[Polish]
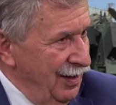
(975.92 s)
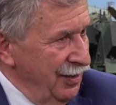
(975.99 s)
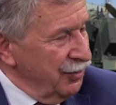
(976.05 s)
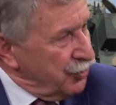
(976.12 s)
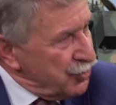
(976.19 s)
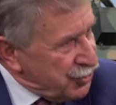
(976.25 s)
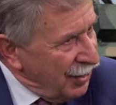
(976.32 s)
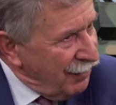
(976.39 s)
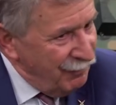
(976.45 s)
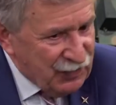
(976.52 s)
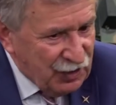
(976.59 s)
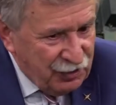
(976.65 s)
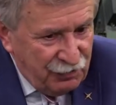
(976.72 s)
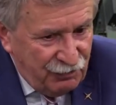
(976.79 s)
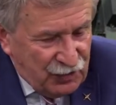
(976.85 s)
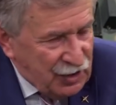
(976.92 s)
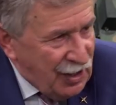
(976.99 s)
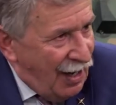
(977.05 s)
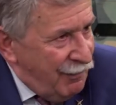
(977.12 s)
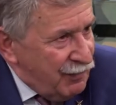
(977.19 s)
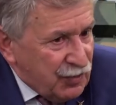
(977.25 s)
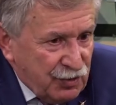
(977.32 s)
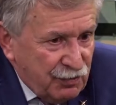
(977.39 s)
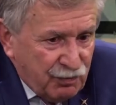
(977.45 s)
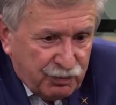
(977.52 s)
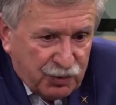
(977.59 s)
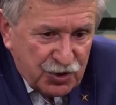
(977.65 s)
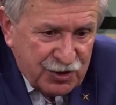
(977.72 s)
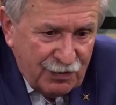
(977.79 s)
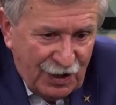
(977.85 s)
I, to, i, I ja,
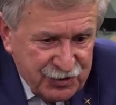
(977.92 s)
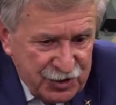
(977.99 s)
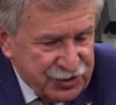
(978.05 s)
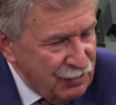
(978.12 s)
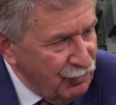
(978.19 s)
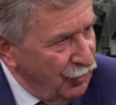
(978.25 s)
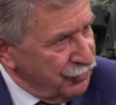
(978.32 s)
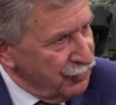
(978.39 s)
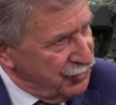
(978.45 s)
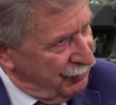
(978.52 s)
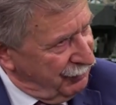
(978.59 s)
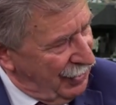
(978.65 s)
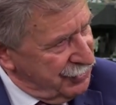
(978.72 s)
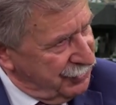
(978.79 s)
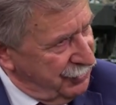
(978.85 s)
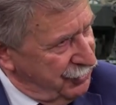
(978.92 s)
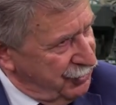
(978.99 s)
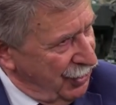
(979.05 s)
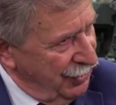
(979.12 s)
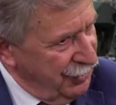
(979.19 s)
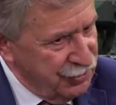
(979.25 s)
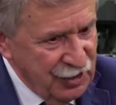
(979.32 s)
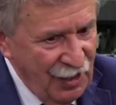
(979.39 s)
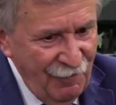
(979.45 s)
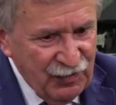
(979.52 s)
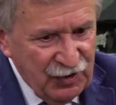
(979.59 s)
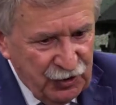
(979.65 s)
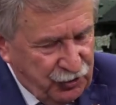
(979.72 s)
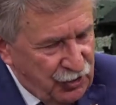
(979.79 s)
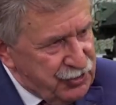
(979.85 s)
proszę bardzo, jestem gotów się w każdej dzielić.
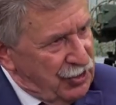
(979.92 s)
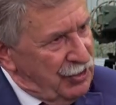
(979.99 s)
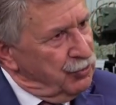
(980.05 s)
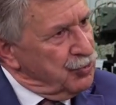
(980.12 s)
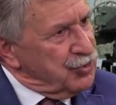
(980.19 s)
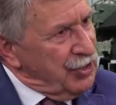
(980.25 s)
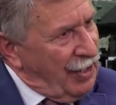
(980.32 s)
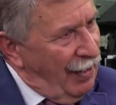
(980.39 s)
I to jest ten duży